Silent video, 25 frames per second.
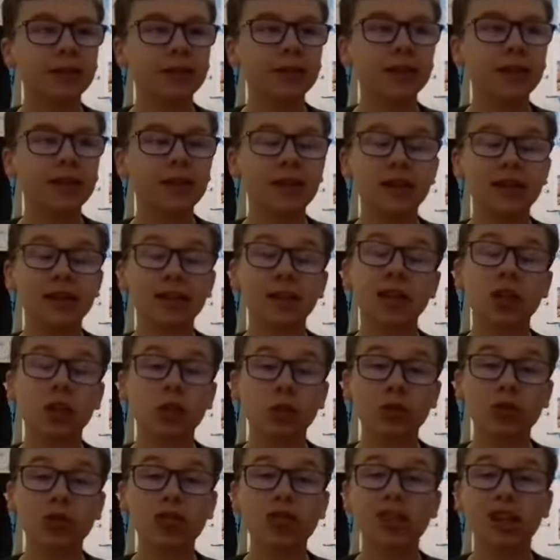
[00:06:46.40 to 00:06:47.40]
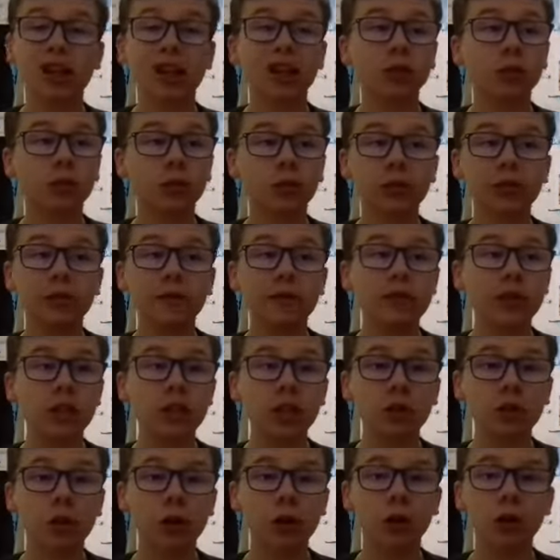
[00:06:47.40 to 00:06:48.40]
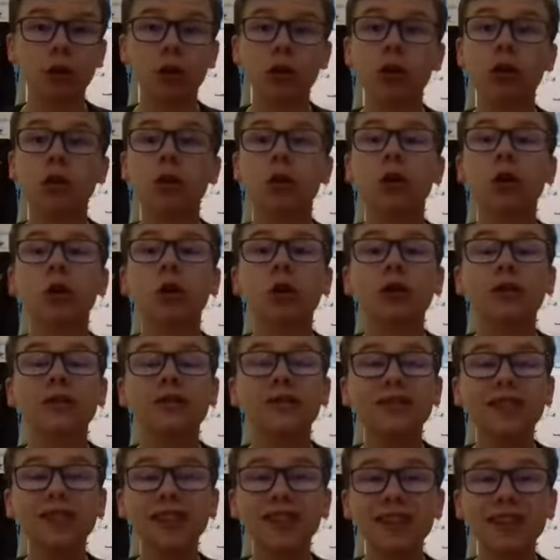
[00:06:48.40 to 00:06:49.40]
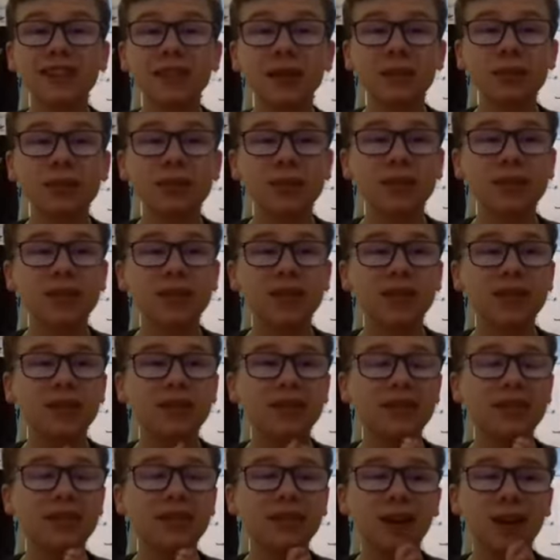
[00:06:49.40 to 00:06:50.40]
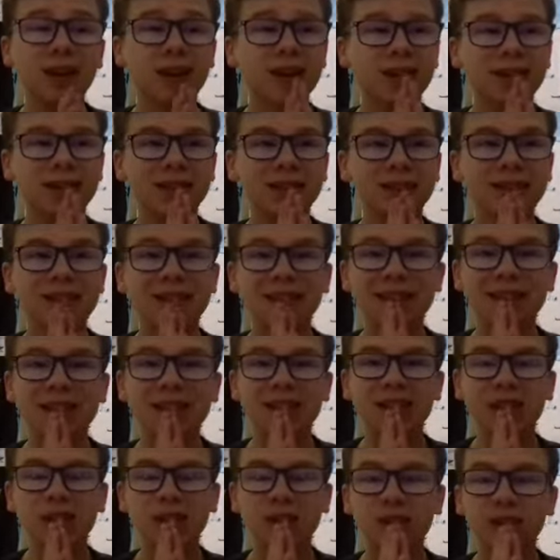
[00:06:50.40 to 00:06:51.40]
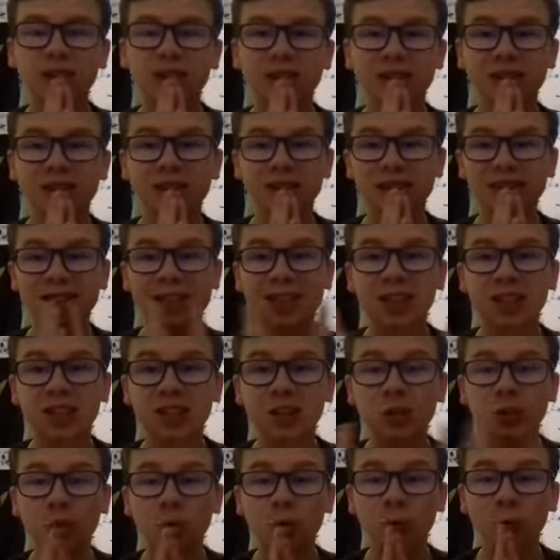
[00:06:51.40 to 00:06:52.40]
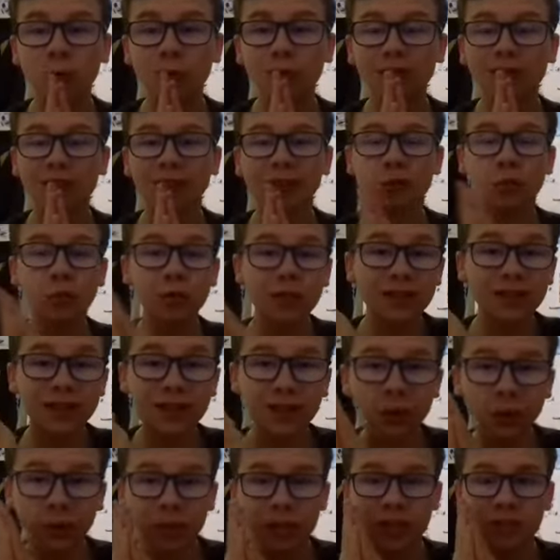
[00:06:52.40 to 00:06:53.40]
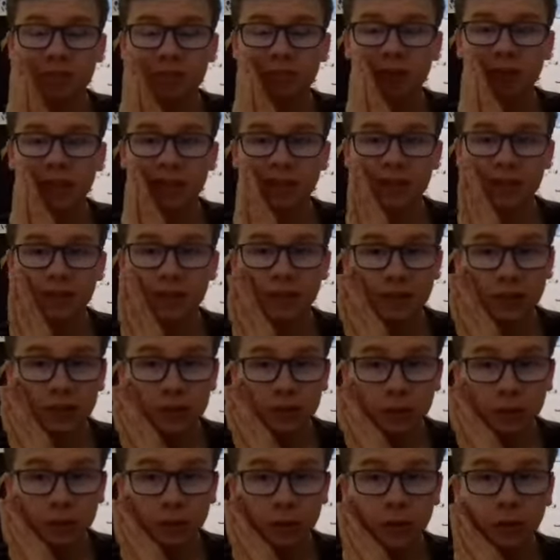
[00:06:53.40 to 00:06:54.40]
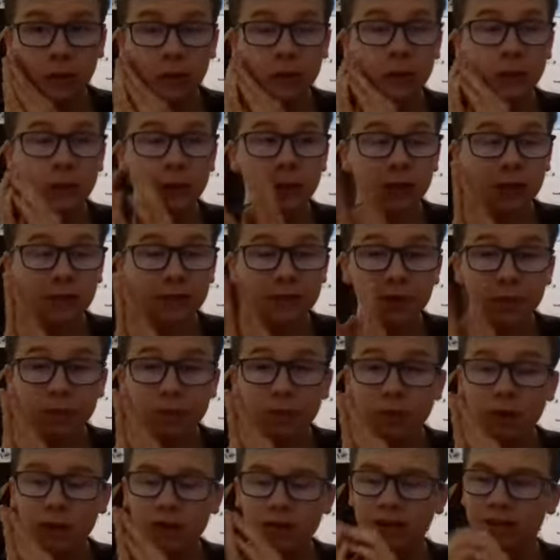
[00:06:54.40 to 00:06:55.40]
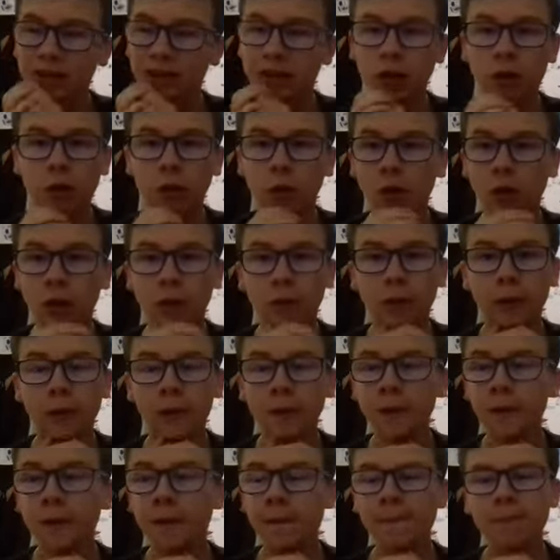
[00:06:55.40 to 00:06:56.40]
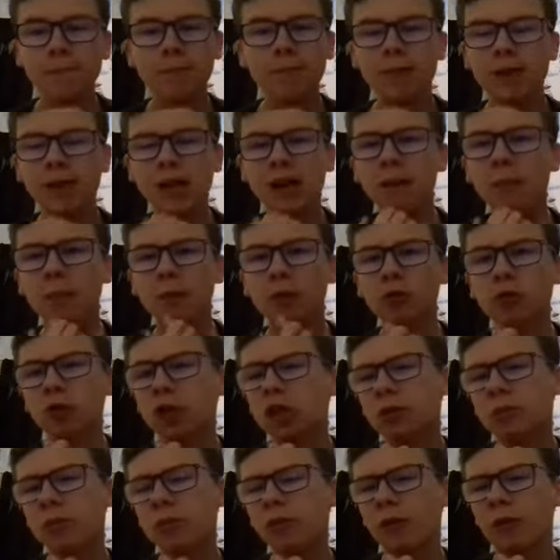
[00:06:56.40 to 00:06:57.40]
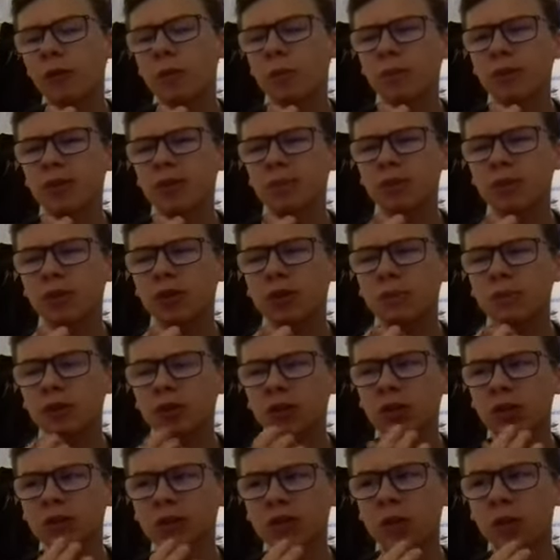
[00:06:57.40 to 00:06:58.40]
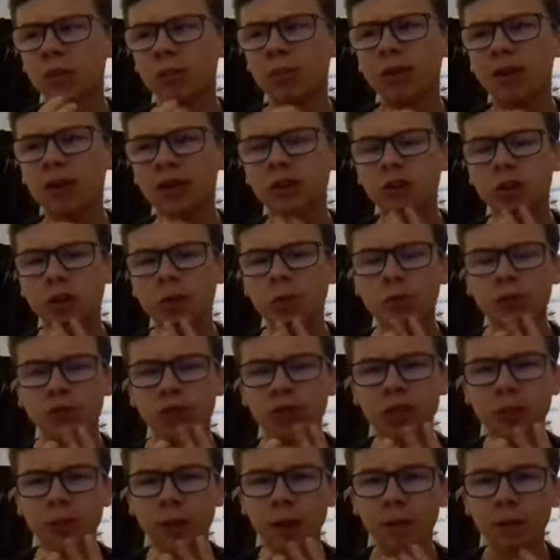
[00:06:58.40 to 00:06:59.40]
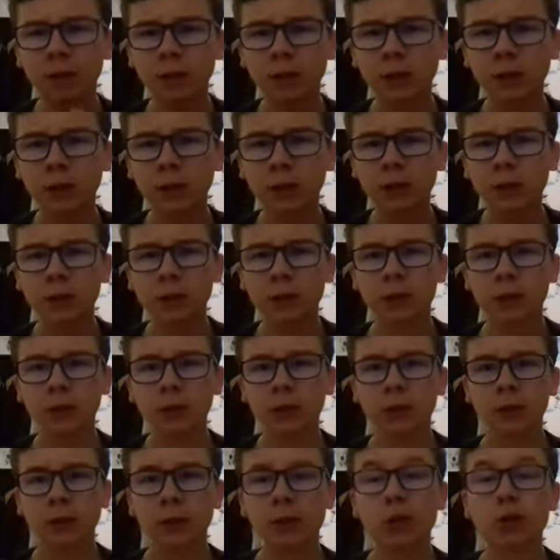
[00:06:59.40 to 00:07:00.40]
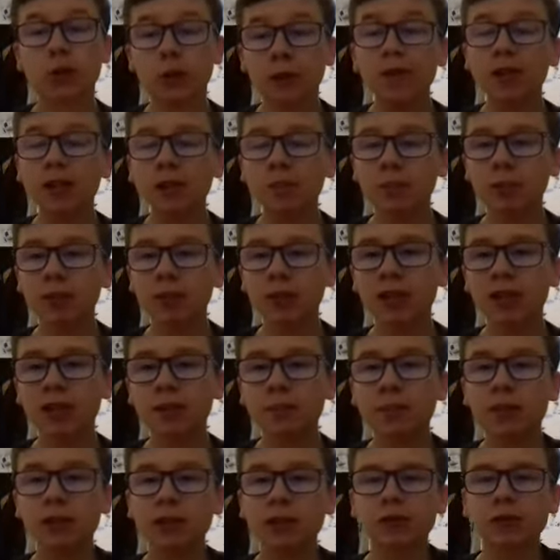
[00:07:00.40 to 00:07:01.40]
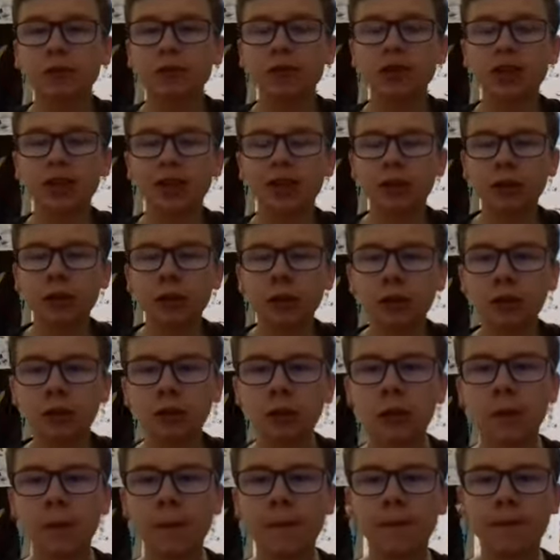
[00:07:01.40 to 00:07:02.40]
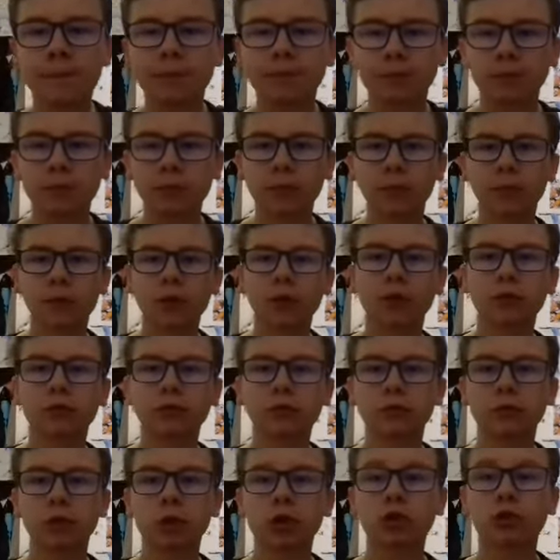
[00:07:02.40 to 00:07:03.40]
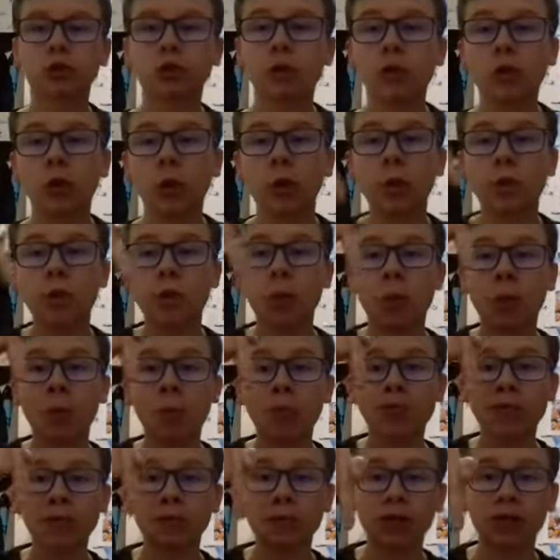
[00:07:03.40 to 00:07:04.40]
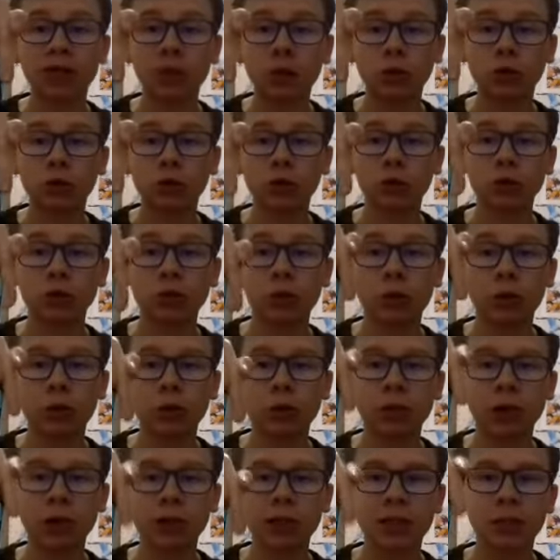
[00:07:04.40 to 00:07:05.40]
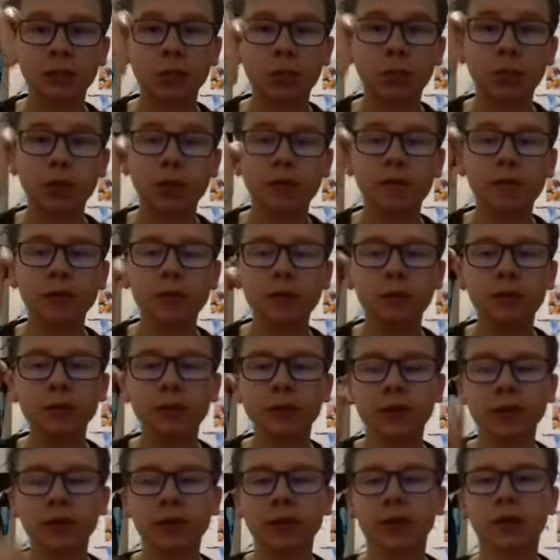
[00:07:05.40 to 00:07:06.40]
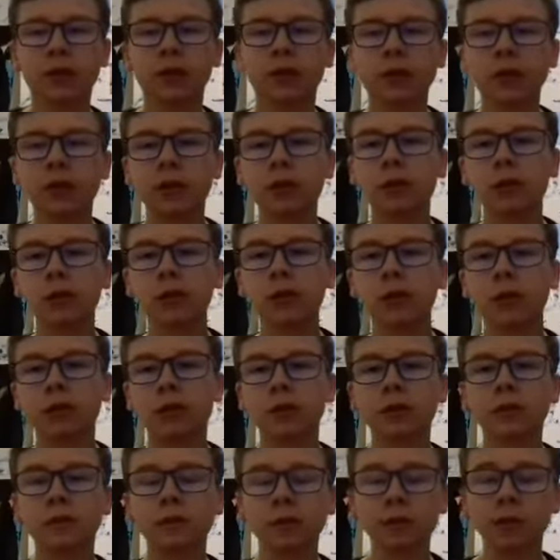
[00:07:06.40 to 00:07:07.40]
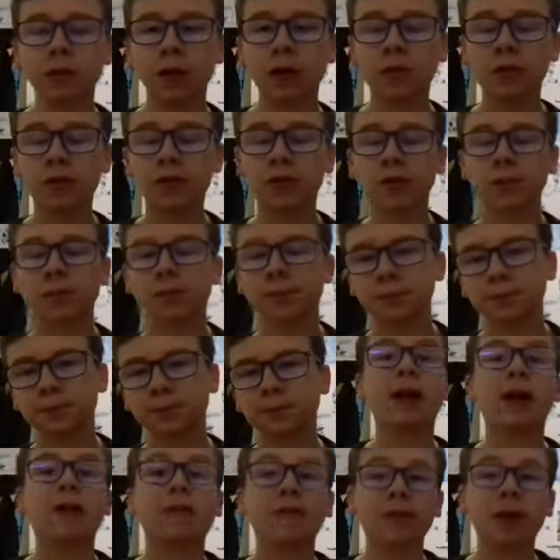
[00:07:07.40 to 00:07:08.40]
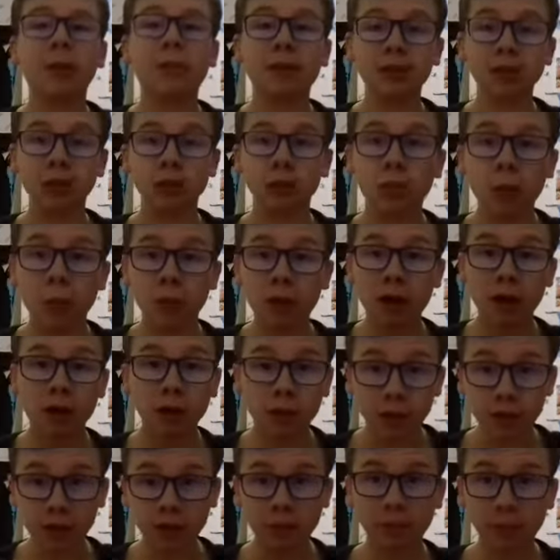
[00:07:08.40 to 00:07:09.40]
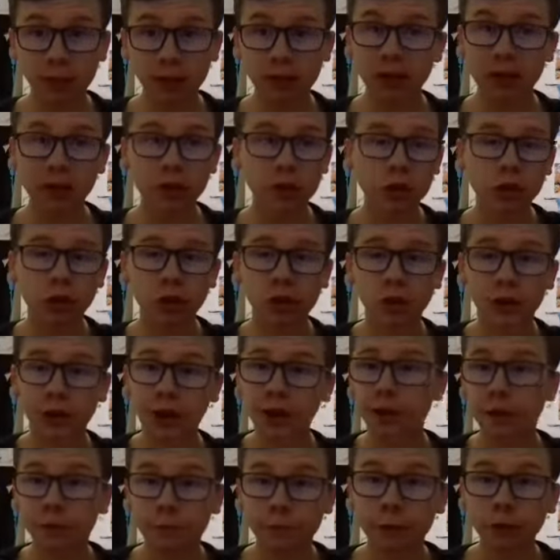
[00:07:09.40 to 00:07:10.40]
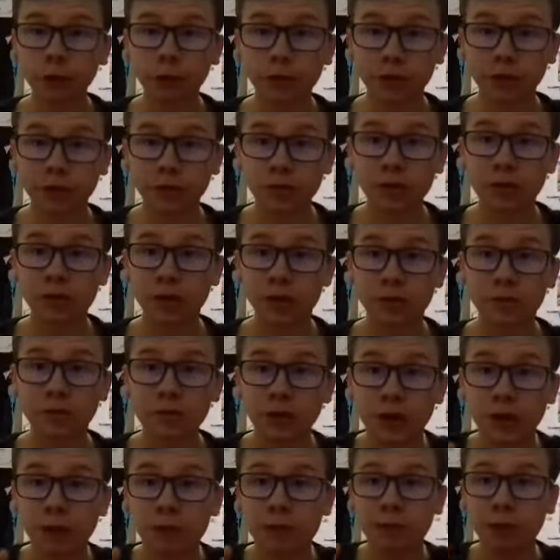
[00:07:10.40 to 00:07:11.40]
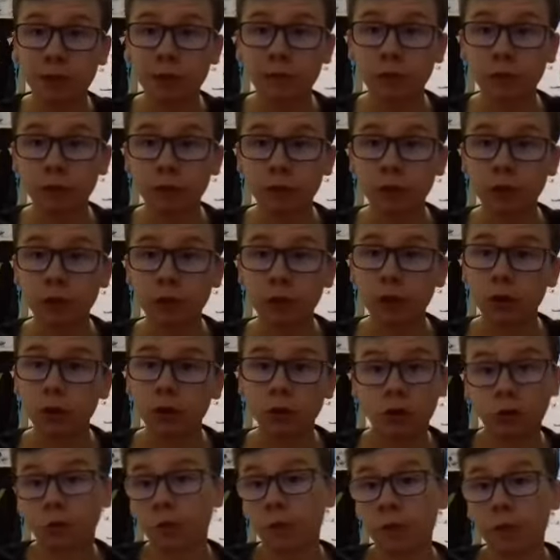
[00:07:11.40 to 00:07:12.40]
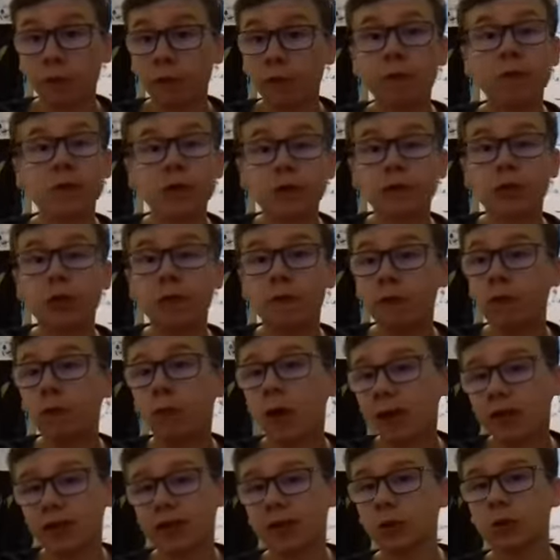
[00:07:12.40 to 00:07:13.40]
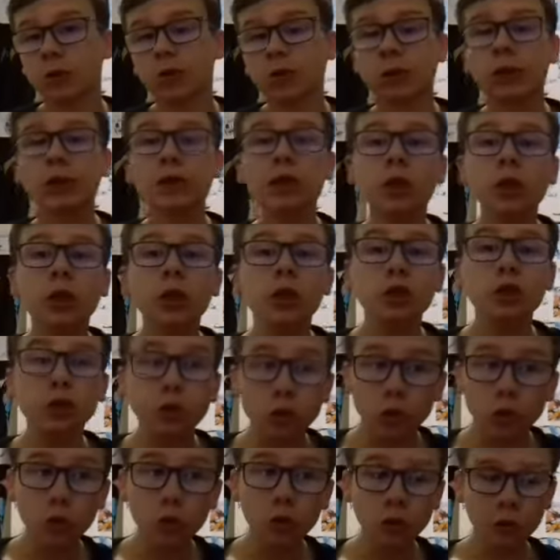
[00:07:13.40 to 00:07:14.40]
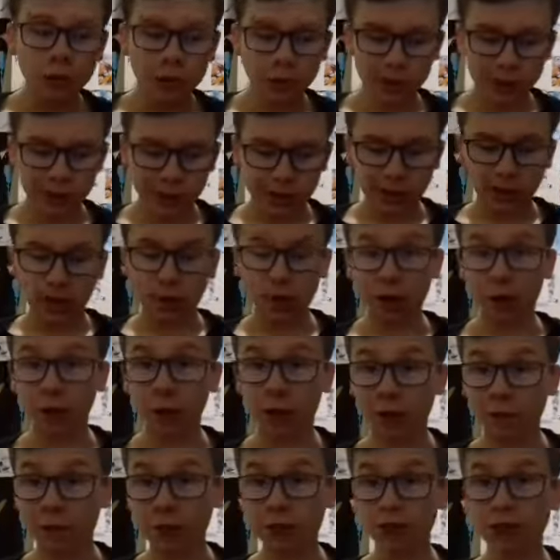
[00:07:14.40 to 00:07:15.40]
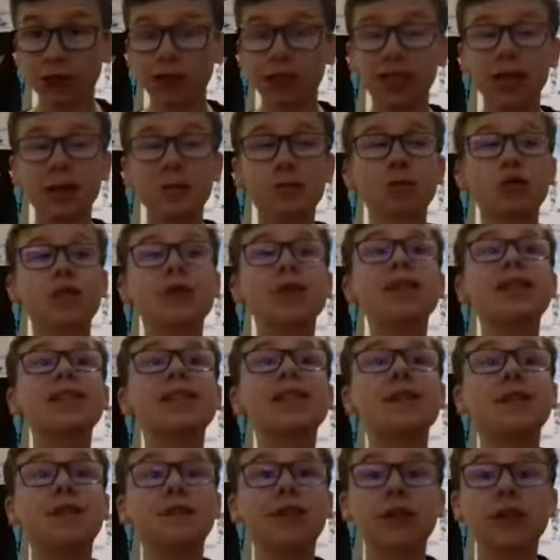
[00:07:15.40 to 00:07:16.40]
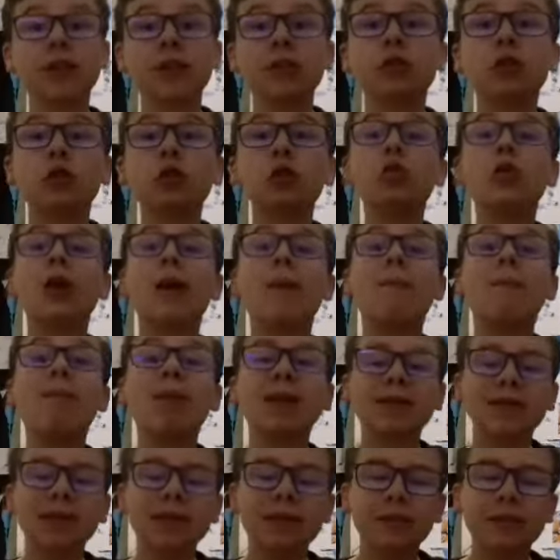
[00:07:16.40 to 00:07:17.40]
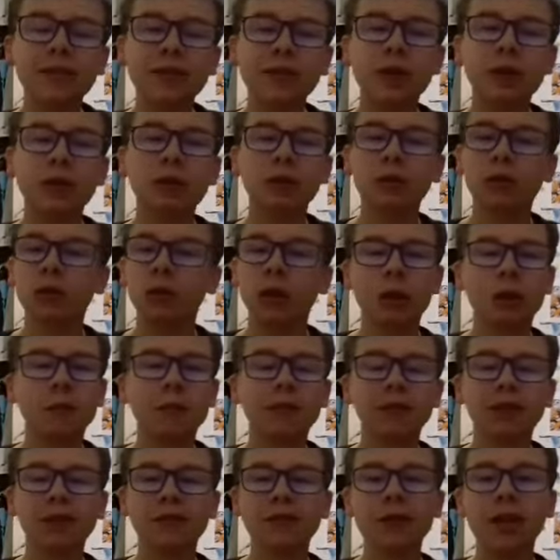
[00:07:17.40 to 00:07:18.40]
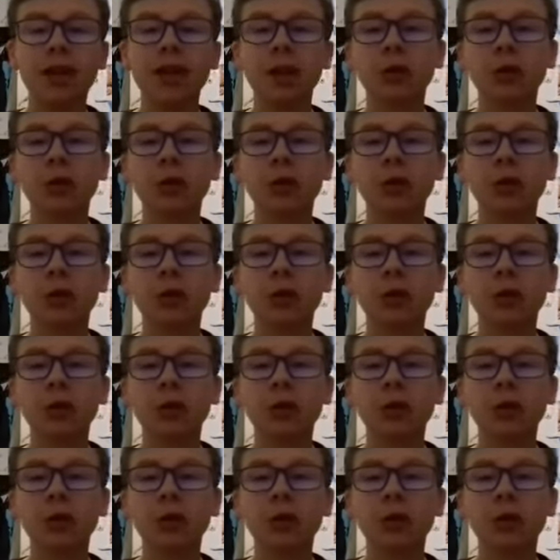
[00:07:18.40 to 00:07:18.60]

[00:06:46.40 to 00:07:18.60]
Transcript: Et c'est la suite directe de Infinity War. Dès le début, c'est ah, direct, c'est sombre, t'as Tony qui est dans l'espace avec euh, Nebula, c'est incroyable. Mais là, par contre, là, je peux vraiment pas spoiler parce que là, c'est en plein actuellement mon cinéma. Je vais spoiler, je vous dirai. Euh, normalement, c'est marqué en dessous euh, à quel moment de la vidéo vous devrez, euh, vous devrez avancer. J'ai rien à foutre. Si vous, si avez pas vu, tant pis pour vous. Si vous l'avez vu, bah c'est cool. Du coup, avant de lancer game, je l'ai kiffé. Surtout la bataille finale. Ah, oh, la bataille finale, incroyable.